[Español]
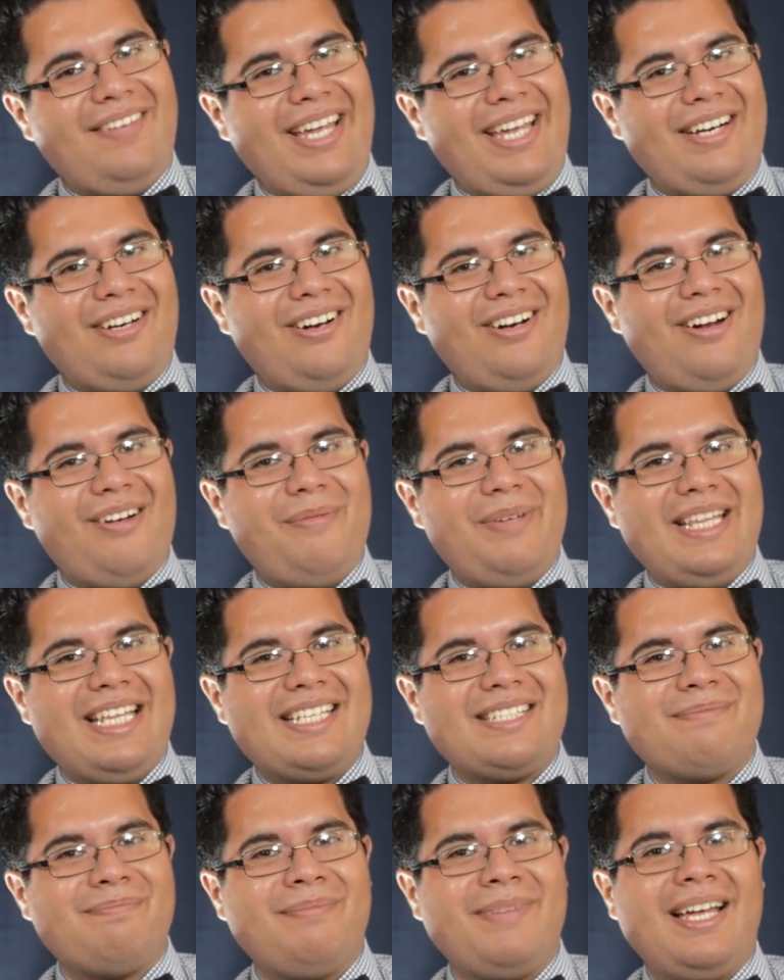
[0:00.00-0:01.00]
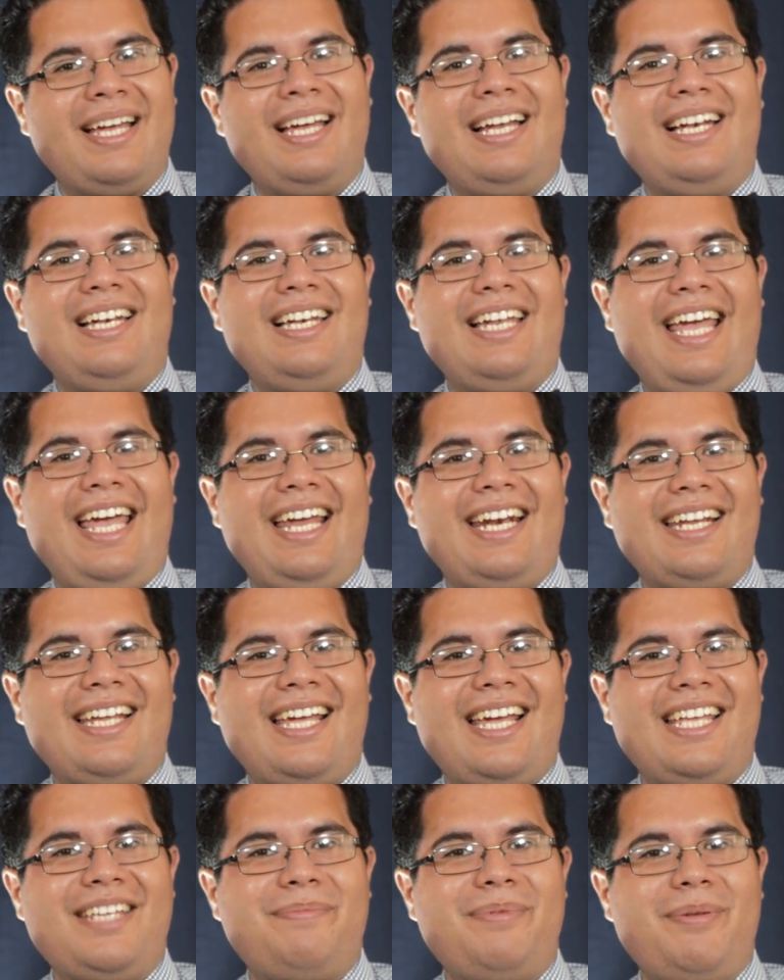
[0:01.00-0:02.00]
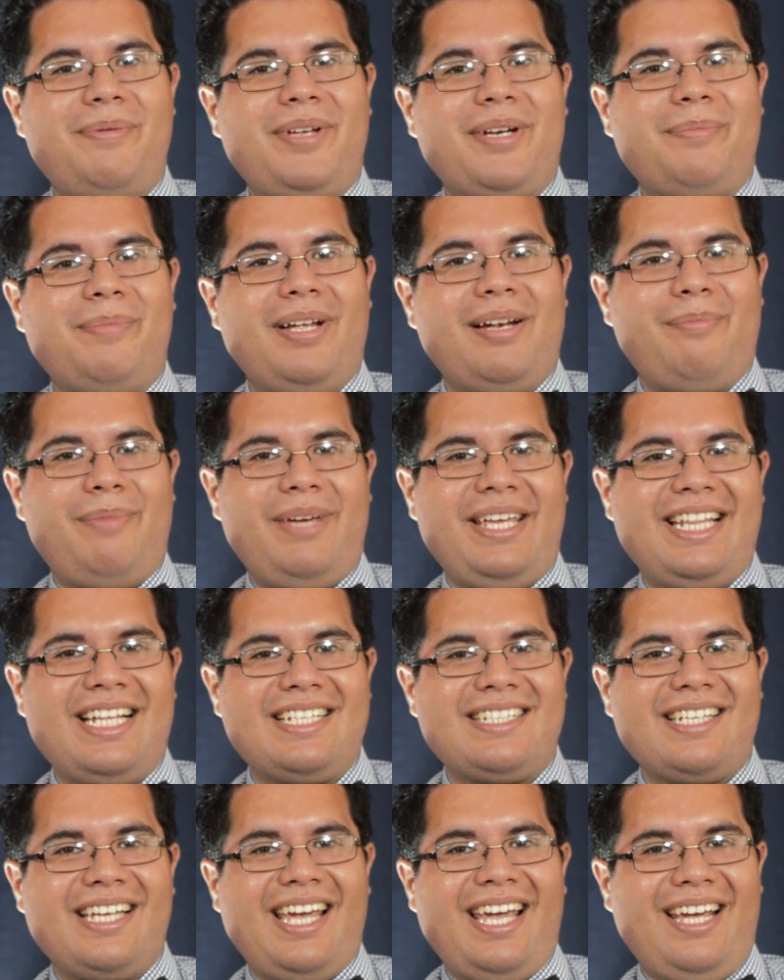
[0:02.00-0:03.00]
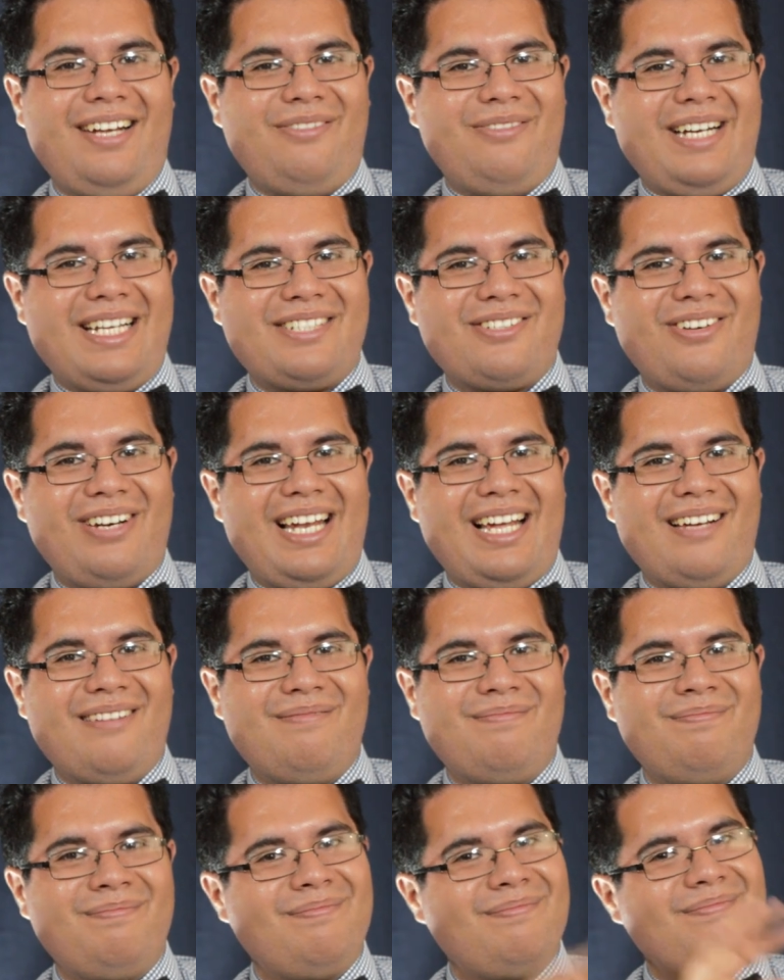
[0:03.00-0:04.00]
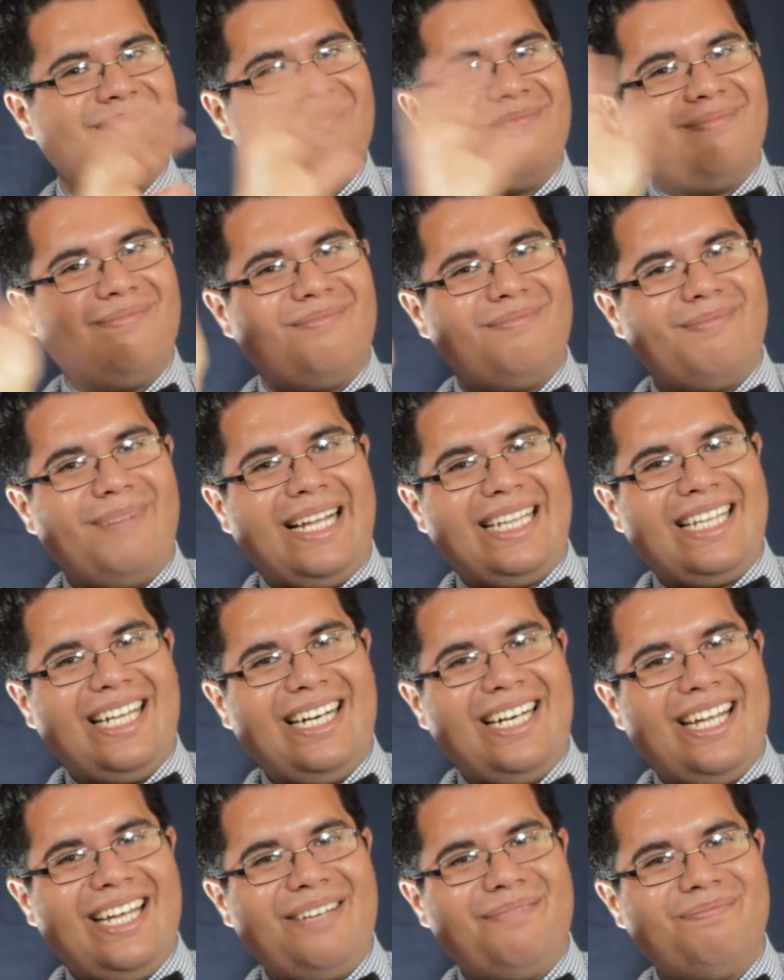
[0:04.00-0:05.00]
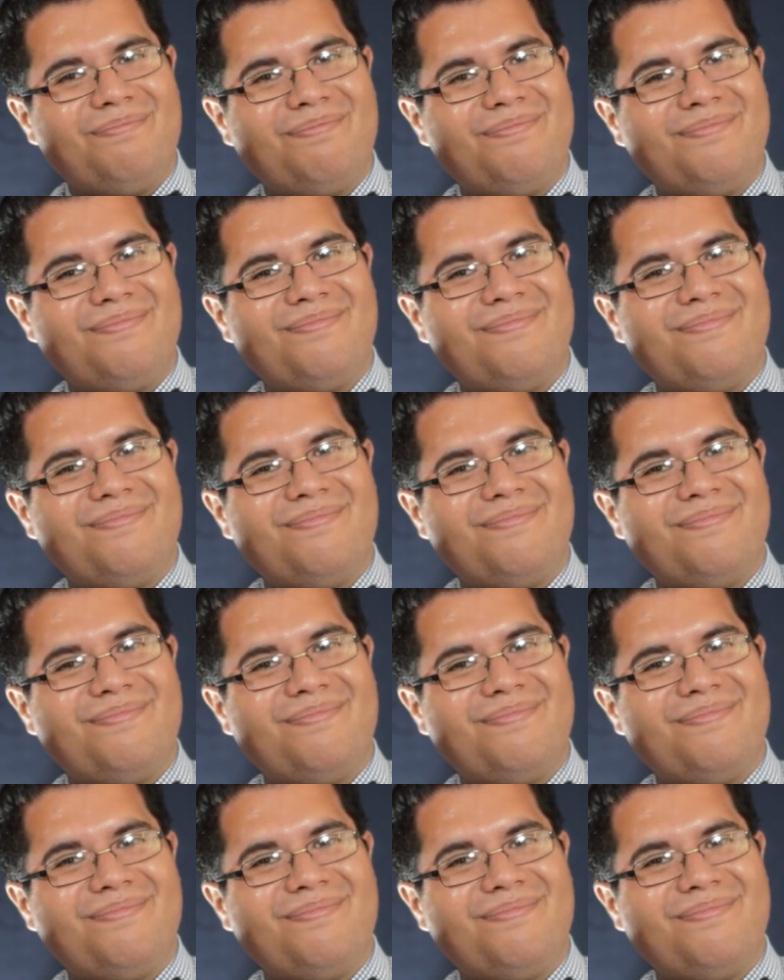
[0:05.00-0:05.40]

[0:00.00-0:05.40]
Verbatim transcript: Y no lo olvides, leer es vivir mil vidas en una sola. Mátane.